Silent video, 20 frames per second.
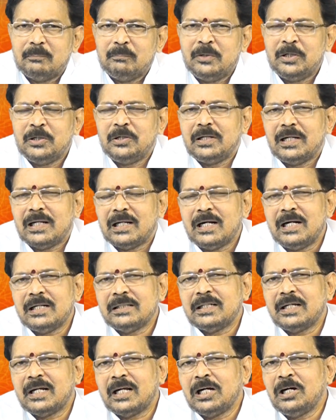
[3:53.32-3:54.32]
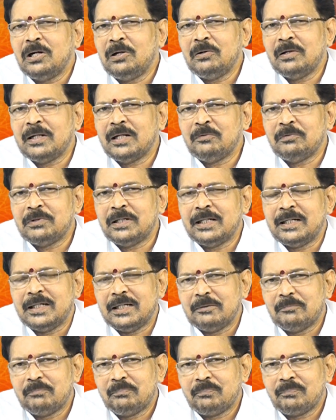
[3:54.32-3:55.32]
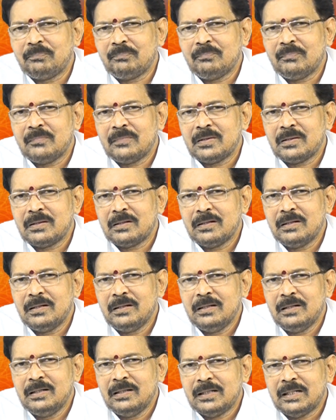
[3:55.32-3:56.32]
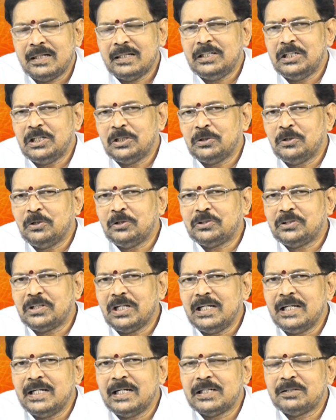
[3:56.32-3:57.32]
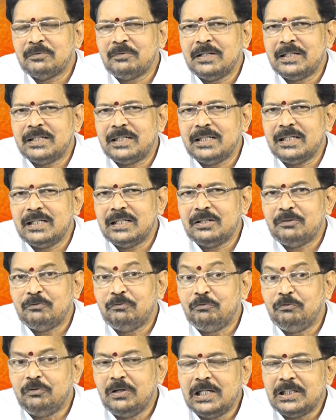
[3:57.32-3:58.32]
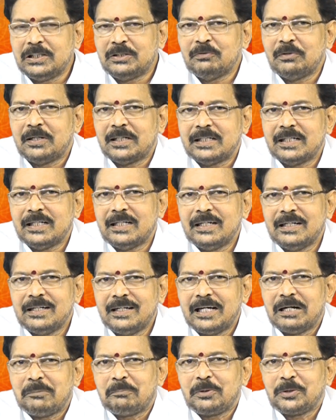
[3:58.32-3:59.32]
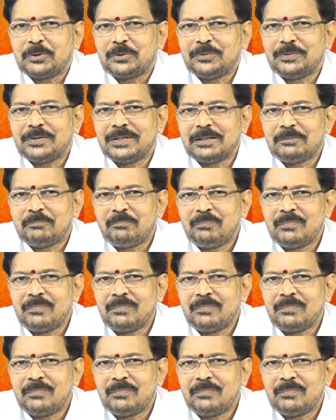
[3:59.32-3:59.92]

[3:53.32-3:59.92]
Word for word: మీరు ఎలాంటి రంగంలో అయినా ఉండండి కానీ ఏదో తెలియనటువంటి వెలితి ఒకటి ఏర్పడుతుంది